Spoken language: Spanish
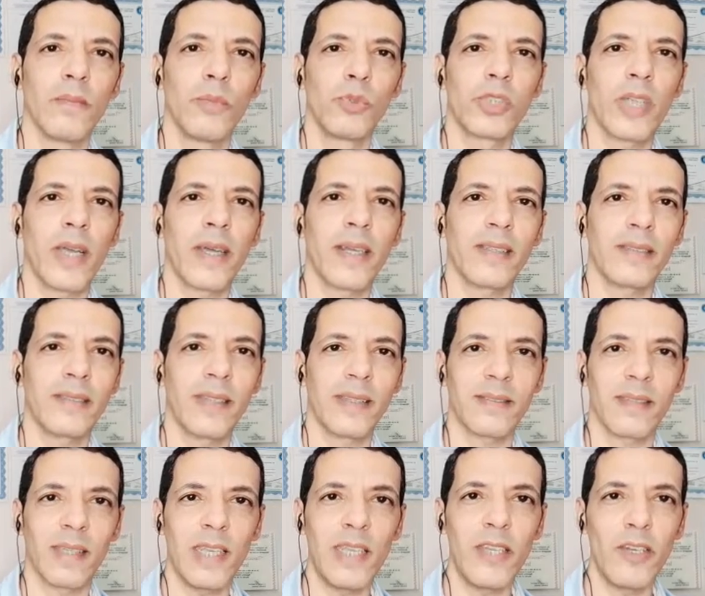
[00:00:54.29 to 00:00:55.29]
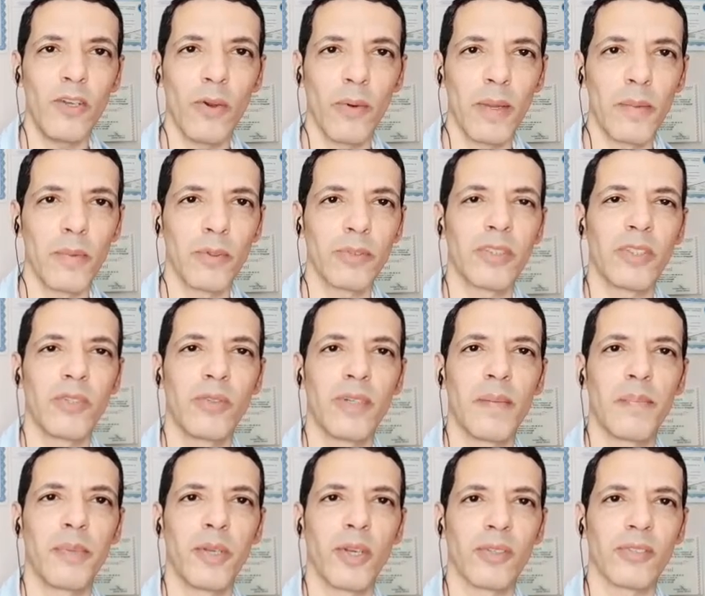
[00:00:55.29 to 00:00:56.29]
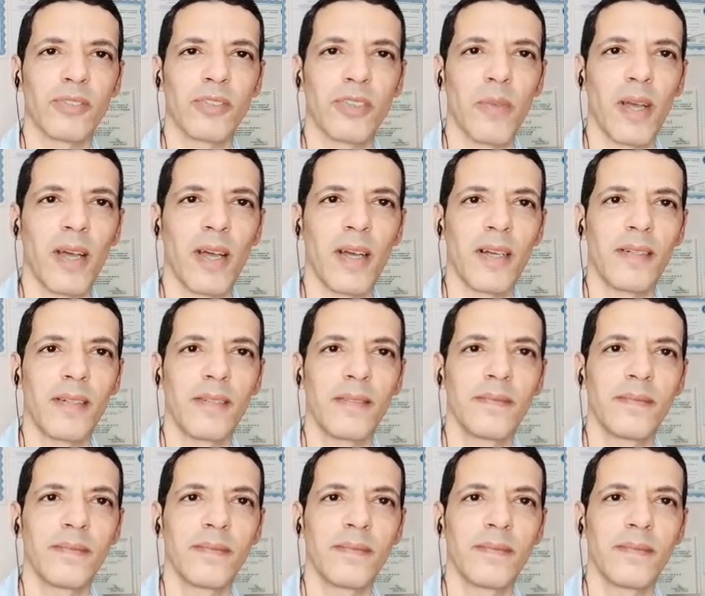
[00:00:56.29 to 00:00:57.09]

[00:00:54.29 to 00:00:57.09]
Muchas gracias y nos vemos en una próxima.